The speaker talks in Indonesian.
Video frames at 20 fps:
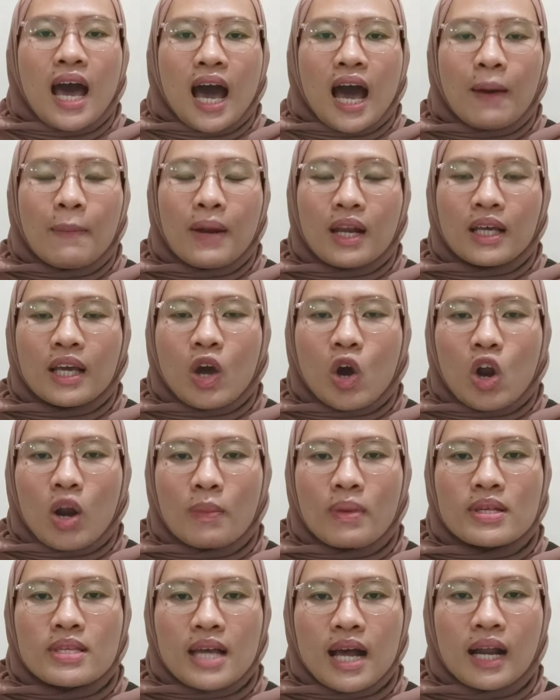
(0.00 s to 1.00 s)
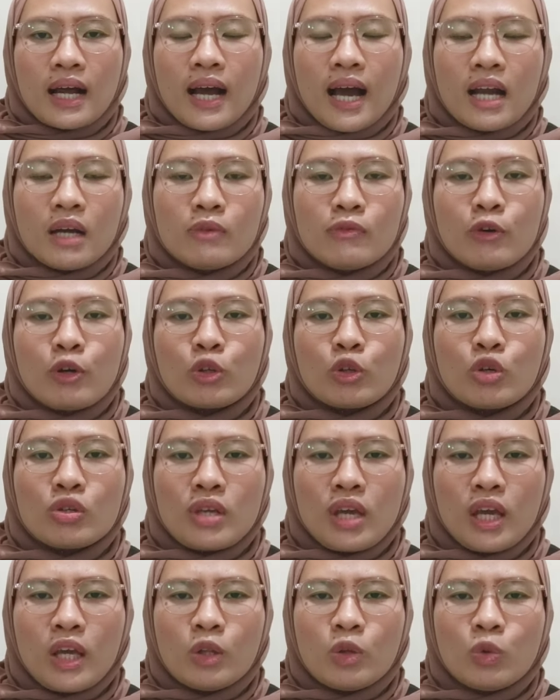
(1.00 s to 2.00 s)
apalagi kalau misalkan
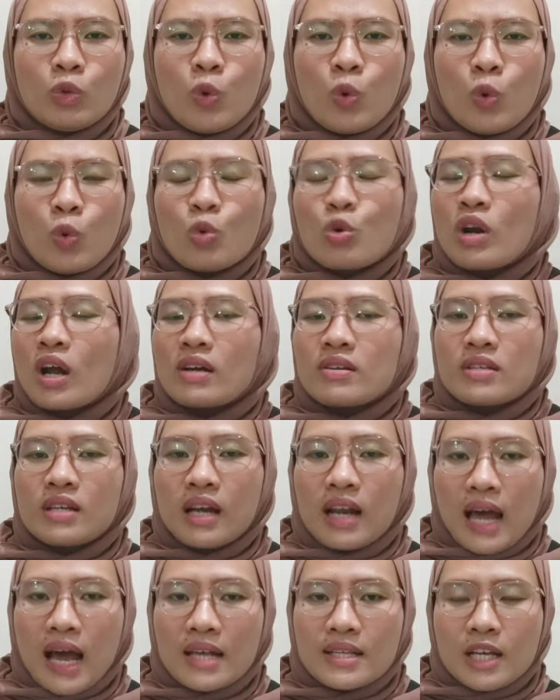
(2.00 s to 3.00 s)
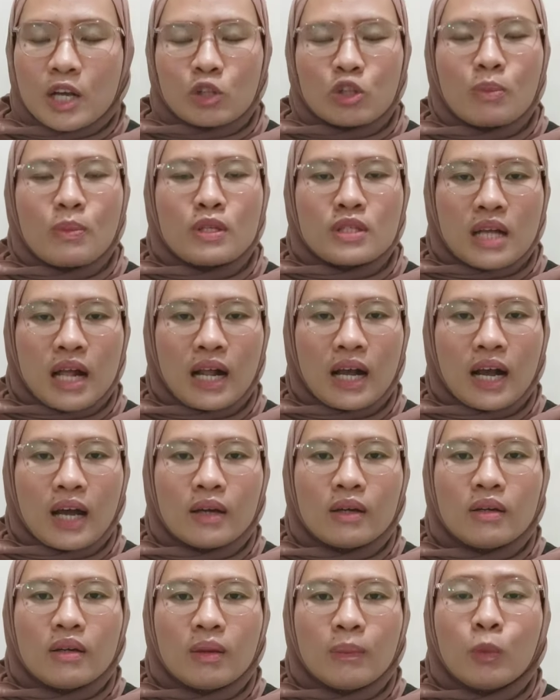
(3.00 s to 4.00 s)
fotonya itu kurang jelas atau
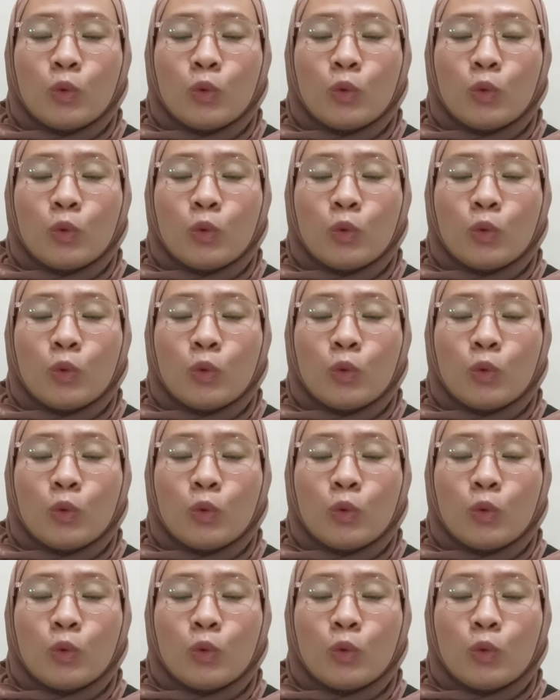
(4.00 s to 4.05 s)
misalkan